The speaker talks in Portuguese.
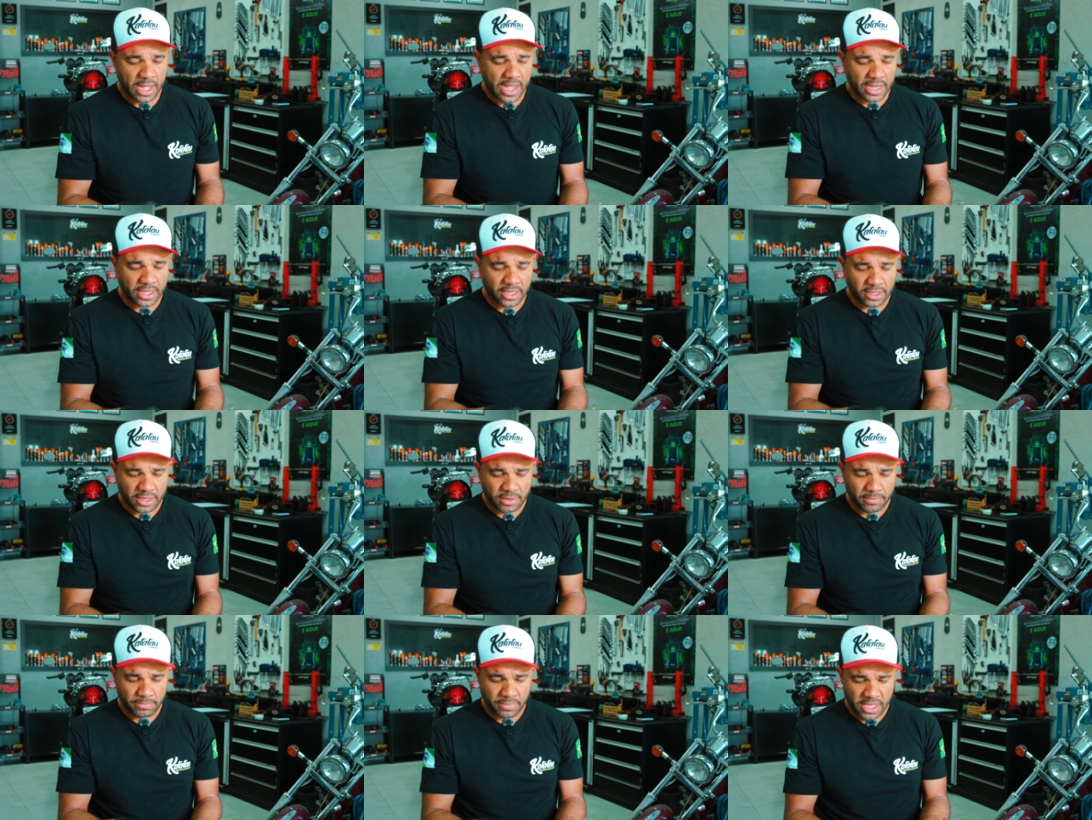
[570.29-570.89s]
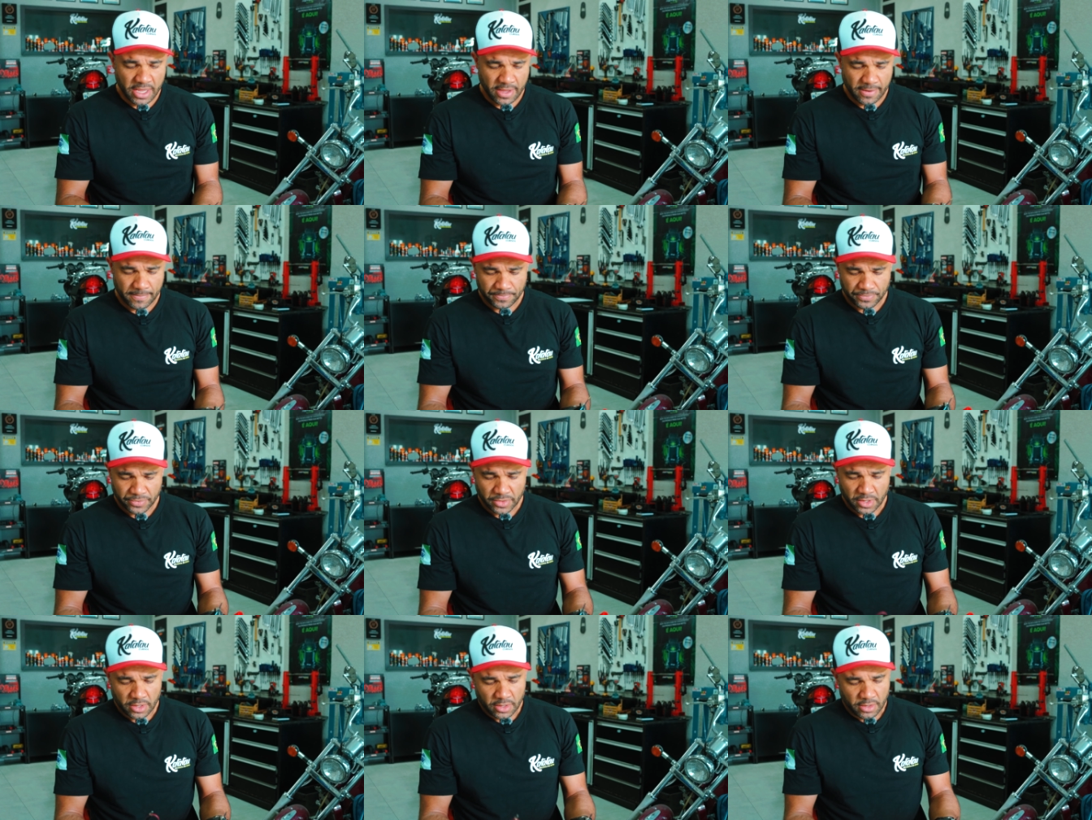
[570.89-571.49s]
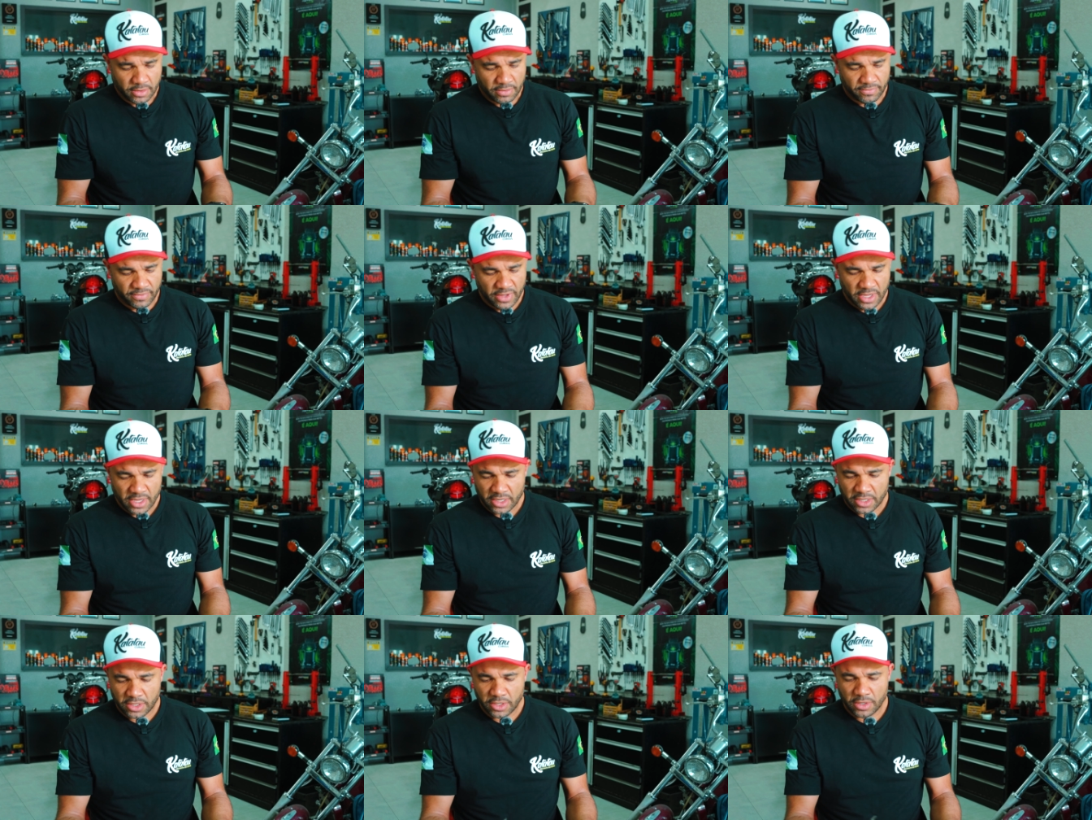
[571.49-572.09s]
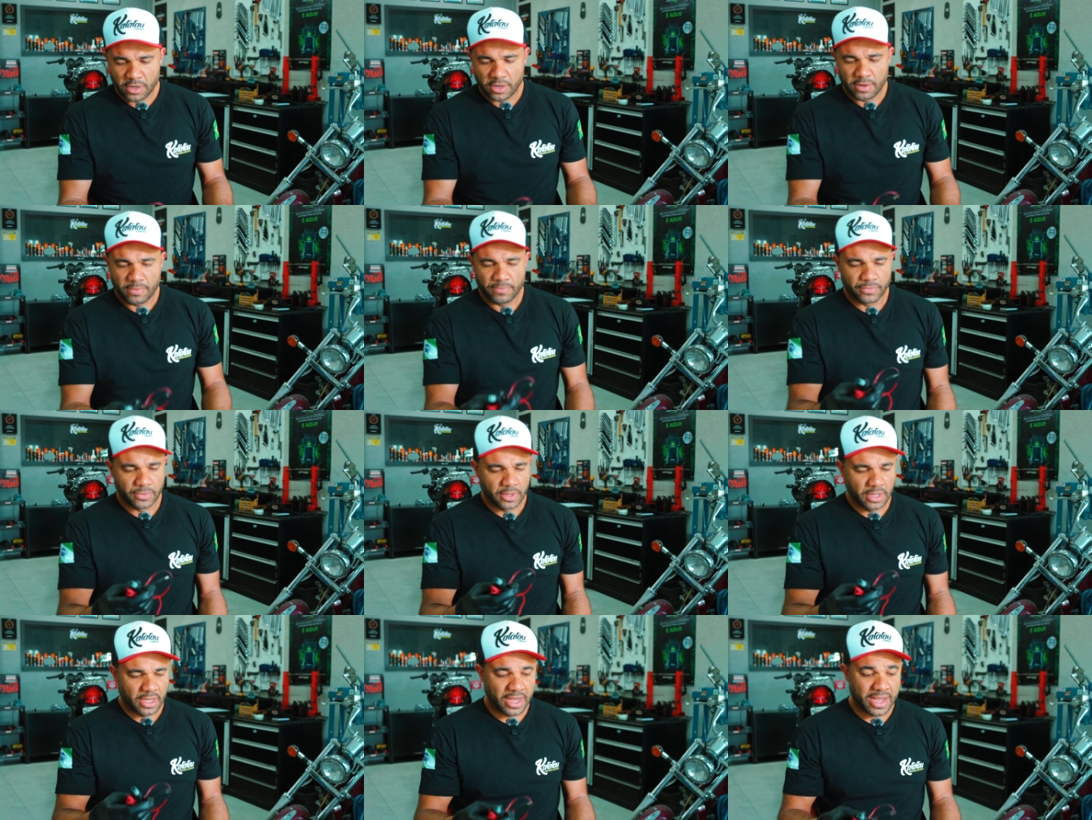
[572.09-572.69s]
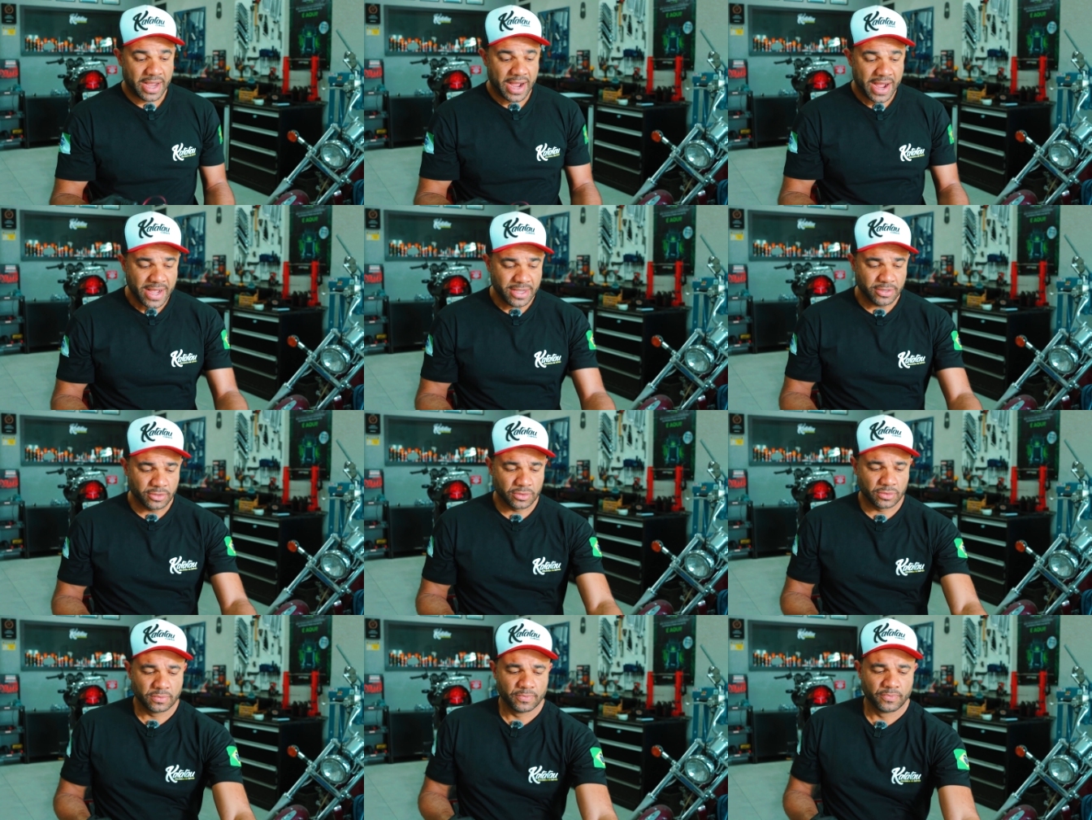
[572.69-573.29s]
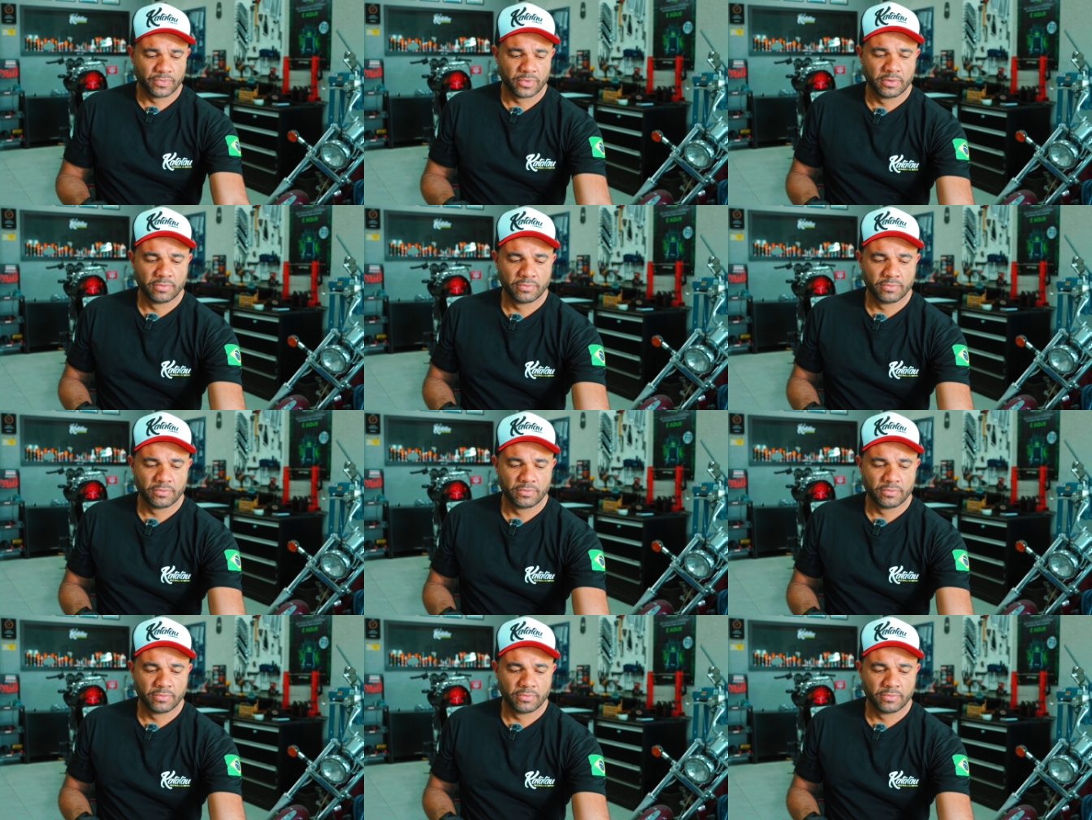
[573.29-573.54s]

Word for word: Aqui também vem aqui, ó, caso